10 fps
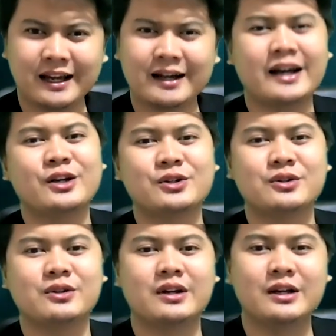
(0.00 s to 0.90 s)

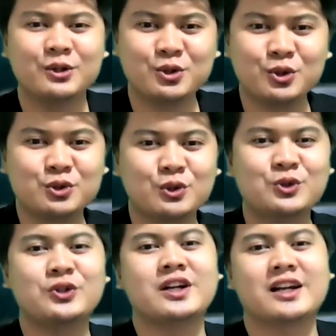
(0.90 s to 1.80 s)
ngayon,
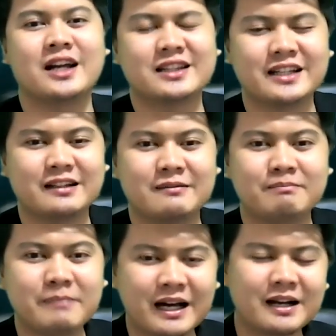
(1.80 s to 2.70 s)
susolusyonan natin
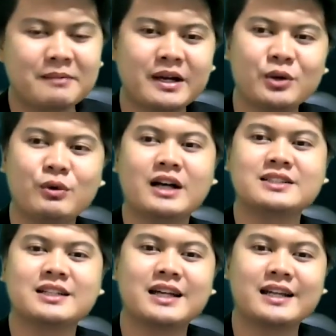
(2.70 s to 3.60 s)
para
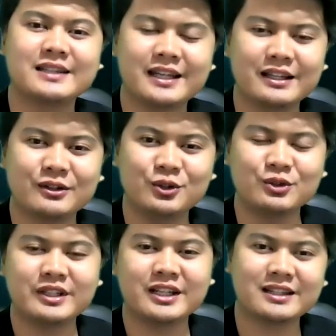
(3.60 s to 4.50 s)
maiwasan natin yung
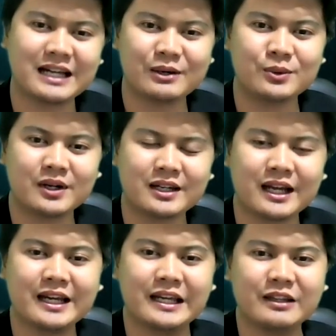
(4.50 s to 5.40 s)
tinatawag na
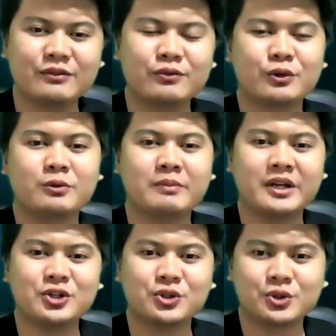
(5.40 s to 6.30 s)

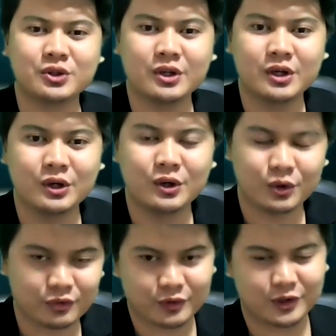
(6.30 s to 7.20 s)
information
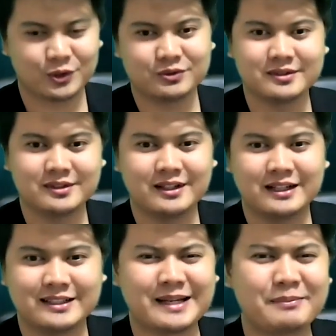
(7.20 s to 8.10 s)
overload.
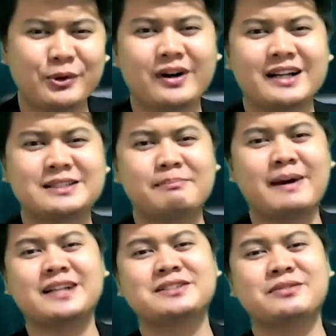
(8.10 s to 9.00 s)
Sabi mo nga sa
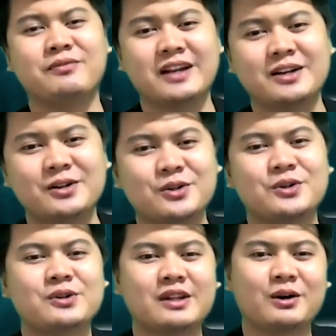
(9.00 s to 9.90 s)
past vlog
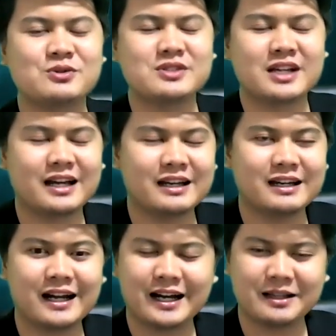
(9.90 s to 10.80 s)
ko na kung saan
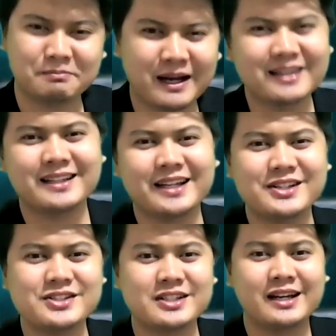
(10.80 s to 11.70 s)
ang
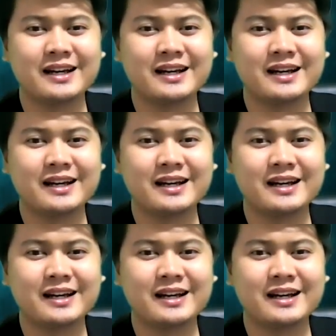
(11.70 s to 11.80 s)
advantage